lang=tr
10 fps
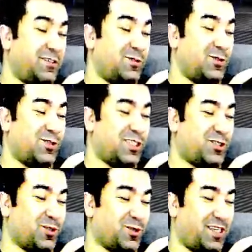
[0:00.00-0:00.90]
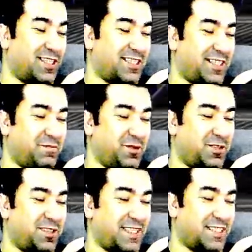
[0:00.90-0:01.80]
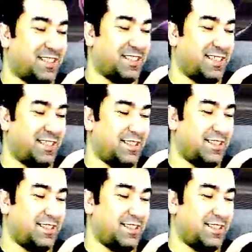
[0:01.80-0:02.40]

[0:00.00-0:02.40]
Yürüyüşte çok asap bozucu ha.